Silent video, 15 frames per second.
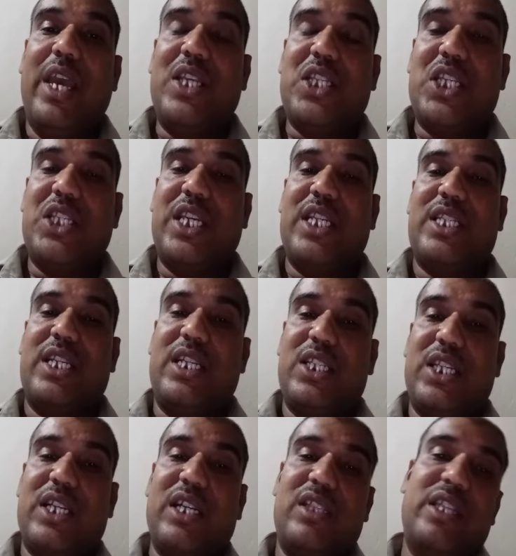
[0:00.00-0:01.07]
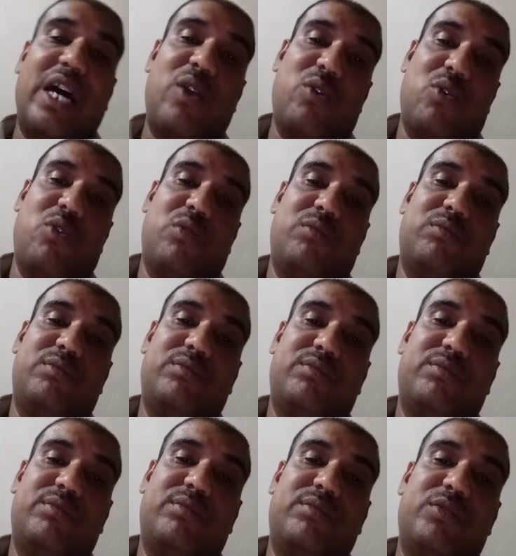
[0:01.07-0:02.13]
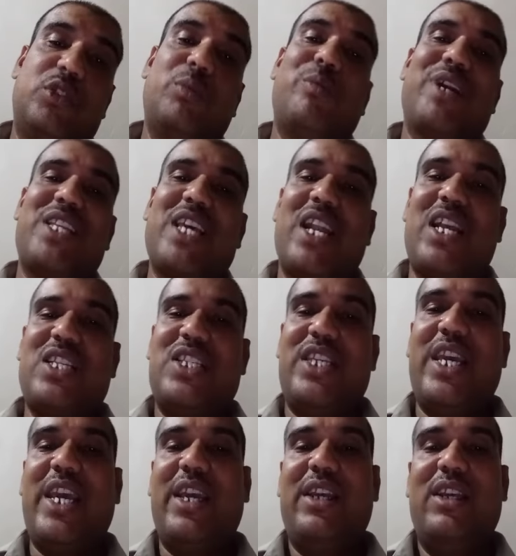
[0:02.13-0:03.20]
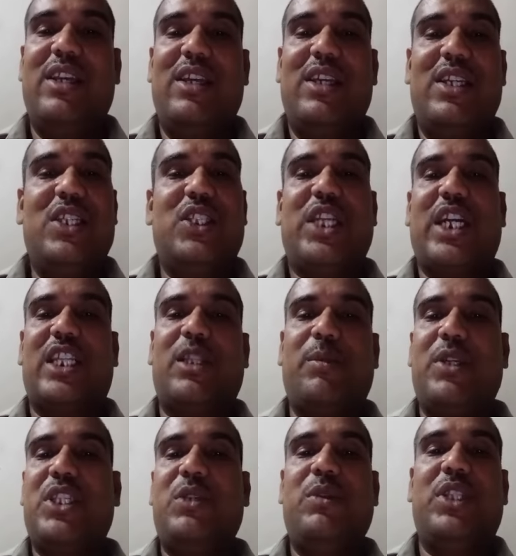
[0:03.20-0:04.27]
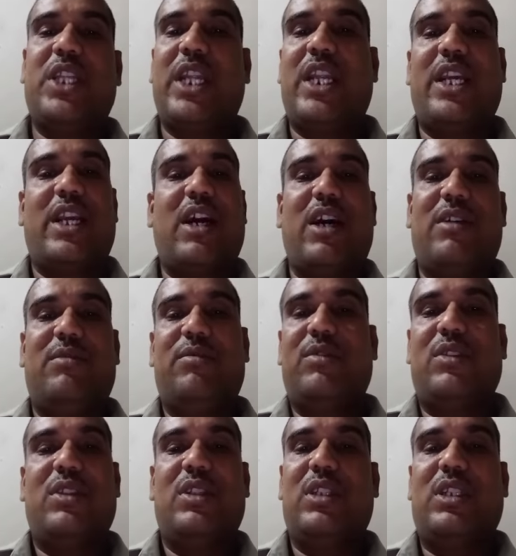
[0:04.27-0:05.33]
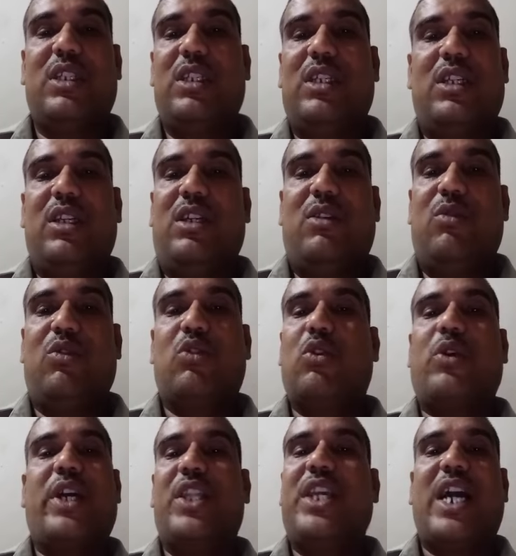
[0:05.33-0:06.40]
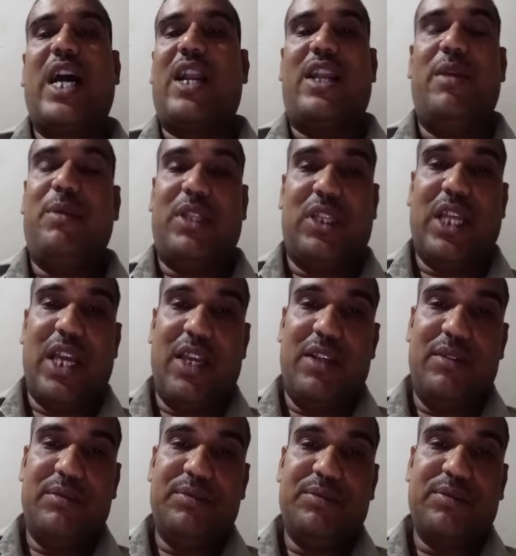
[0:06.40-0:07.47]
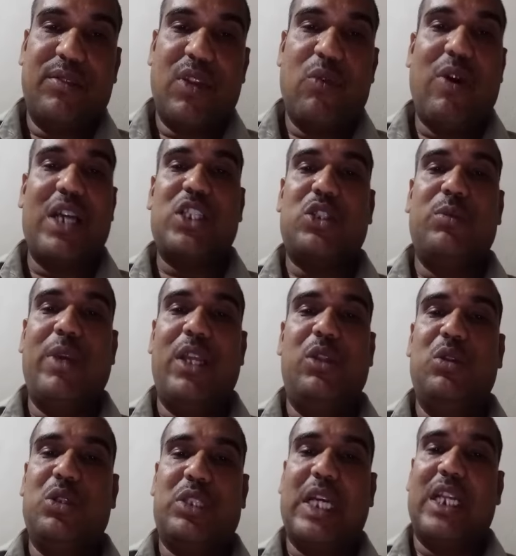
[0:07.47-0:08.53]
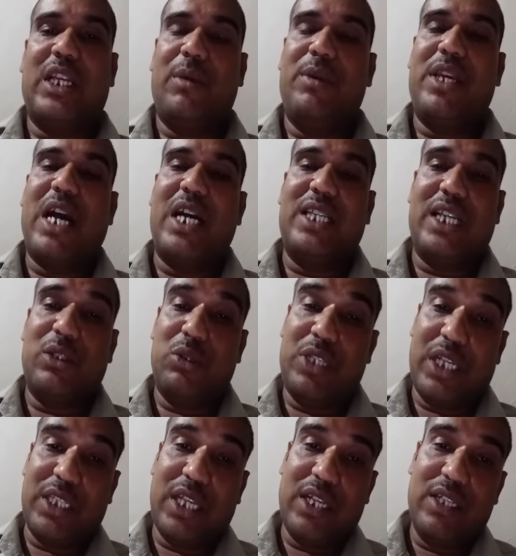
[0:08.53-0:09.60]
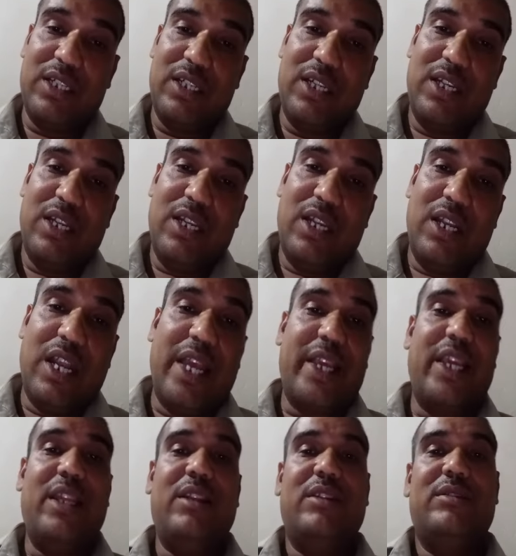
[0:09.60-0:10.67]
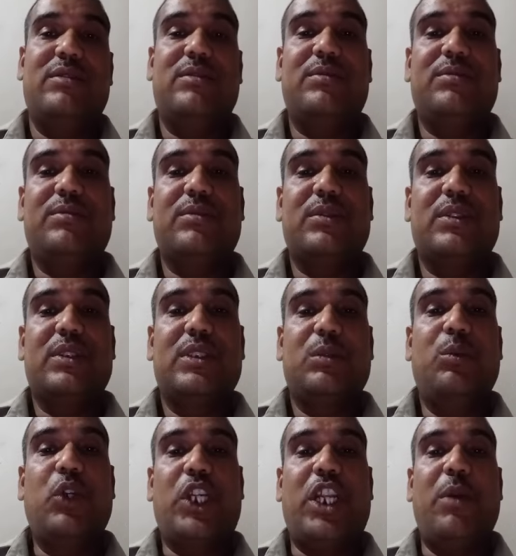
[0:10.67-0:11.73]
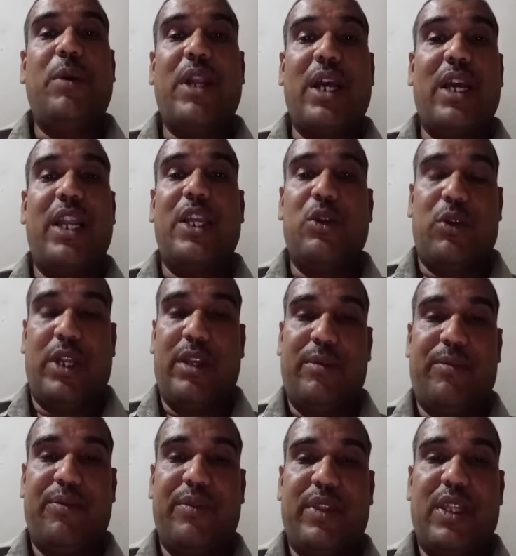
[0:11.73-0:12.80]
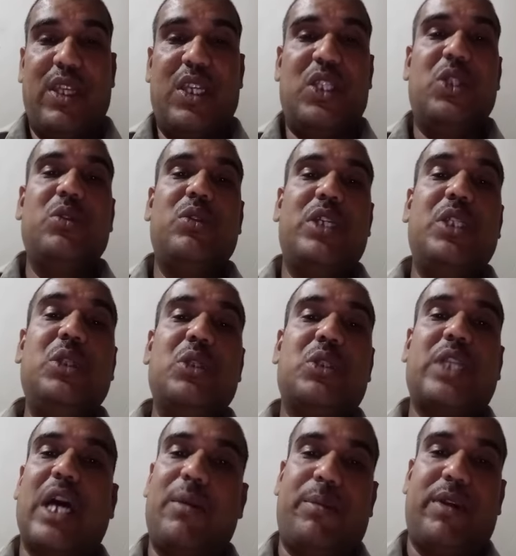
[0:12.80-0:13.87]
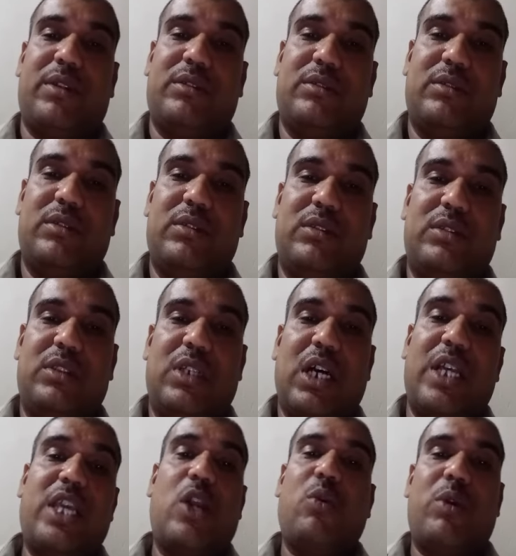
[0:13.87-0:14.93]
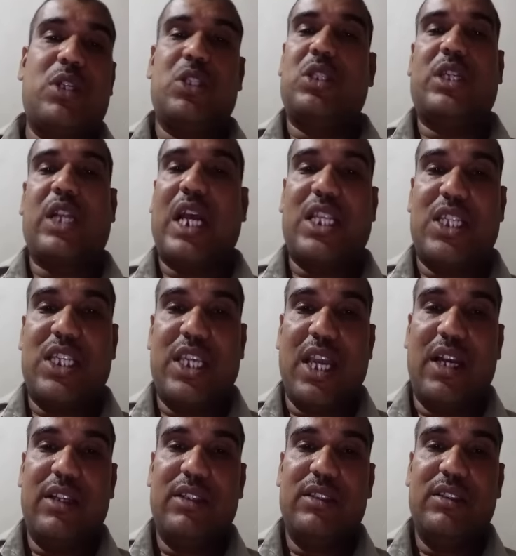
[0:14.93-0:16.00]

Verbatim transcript: ऐसे जेचन ऐसे गद्दारों को तो मर जाना चाहिए इस धरती पर जीवित रहने का उनको कोई अधिकार नहीं बनता है वास्तव में हिंदुस्तान कभी का आज़ाद हो जाता लेकिन मुट्ठी भर अंग्रेजों ने इस हिंदुस्तान पर हजारों वर्ष तक राज किया